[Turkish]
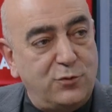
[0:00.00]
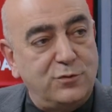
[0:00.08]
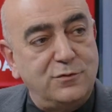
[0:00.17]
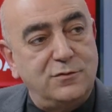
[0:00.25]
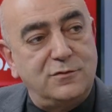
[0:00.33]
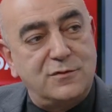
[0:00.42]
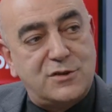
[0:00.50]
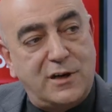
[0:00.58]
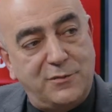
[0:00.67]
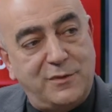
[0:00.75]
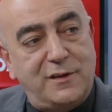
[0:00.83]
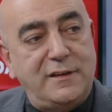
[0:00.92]
ve onun
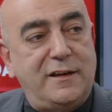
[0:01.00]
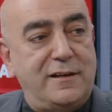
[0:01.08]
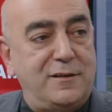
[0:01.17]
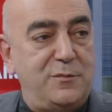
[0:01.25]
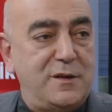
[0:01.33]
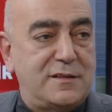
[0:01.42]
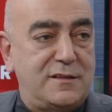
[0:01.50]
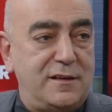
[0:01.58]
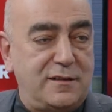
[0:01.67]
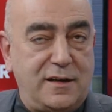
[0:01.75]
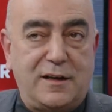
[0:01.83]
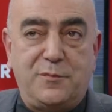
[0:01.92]
çarmıha
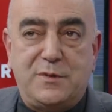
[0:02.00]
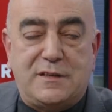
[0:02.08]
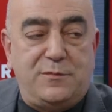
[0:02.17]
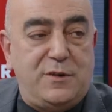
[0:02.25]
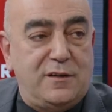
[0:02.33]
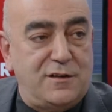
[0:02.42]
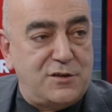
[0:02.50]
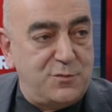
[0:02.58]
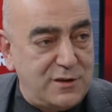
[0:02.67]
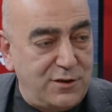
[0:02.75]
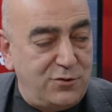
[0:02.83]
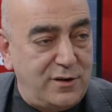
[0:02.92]
gerilmesine yani bizim
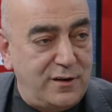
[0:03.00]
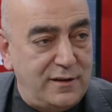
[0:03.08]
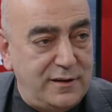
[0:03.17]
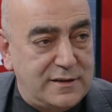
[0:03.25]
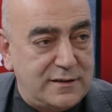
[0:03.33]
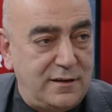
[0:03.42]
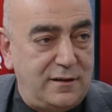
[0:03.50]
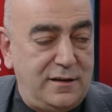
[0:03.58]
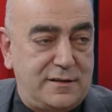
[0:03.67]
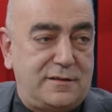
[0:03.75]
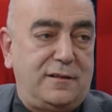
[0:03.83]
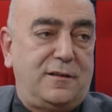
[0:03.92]
inancımıza göre İsa
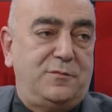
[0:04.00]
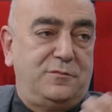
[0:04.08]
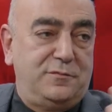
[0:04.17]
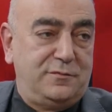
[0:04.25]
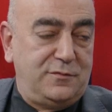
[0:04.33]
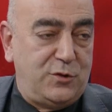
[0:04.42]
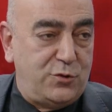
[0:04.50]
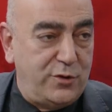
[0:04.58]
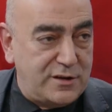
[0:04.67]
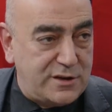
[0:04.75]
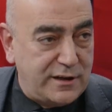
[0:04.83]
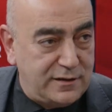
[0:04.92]
Aleyhisselam
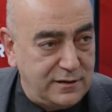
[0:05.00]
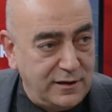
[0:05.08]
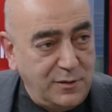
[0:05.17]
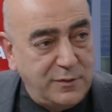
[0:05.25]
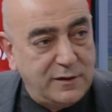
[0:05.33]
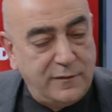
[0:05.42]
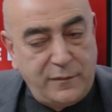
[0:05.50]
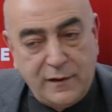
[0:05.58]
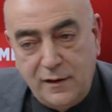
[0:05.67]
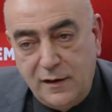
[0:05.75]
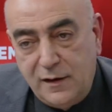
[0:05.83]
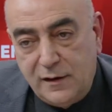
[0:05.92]
göğe çekildi göğe ama
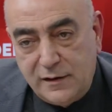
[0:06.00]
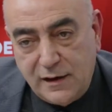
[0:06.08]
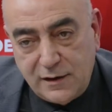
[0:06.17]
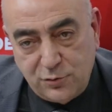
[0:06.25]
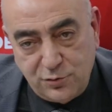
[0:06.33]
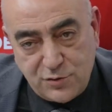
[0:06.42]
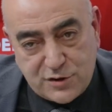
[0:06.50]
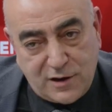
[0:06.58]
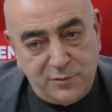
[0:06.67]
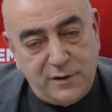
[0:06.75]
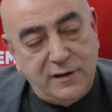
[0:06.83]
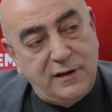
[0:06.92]
yükseldi, evet. yani onun
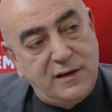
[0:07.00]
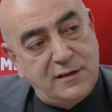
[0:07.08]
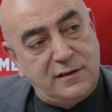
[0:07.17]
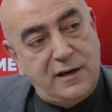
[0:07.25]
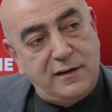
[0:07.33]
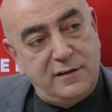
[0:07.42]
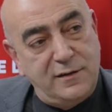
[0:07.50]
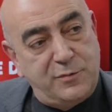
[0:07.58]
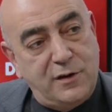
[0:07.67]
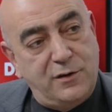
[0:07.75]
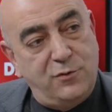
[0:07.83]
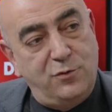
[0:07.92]
çarmıha
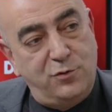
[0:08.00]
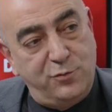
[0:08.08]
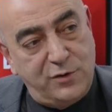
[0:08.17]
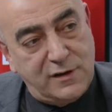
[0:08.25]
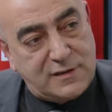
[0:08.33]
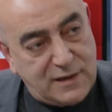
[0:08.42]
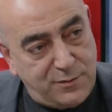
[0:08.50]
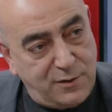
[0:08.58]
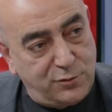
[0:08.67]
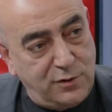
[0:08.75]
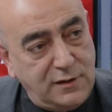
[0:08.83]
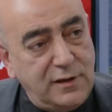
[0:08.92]
gerilip de ölümüne
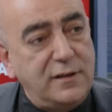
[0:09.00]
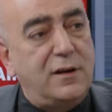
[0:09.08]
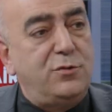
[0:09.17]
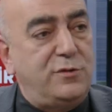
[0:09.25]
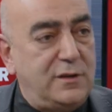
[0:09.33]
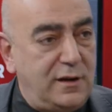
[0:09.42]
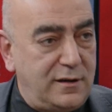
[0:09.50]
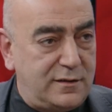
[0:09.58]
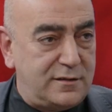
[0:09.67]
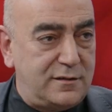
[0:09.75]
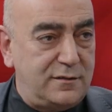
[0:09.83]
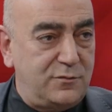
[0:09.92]
sebep olan da
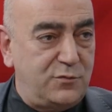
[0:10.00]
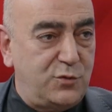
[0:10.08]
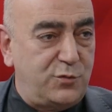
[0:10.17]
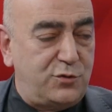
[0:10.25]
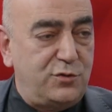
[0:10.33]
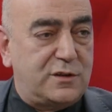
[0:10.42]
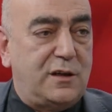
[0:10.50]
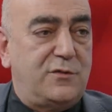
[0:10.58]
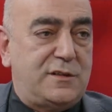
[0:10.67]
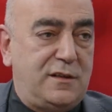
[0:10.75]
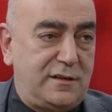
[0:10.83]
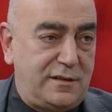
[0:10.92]
Yahudilerdir. Evet. Bütün
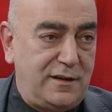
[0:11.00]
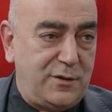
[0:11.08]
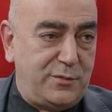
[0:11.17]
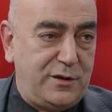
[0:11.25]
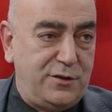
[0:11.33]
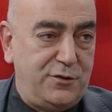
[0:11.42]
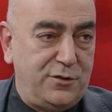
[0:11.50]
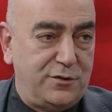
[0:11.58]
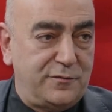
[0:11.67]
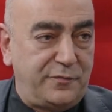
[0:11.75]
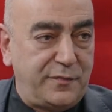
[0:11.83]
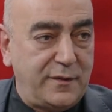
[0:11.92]
tafsilatıyla
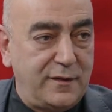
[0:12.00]
biliniyor.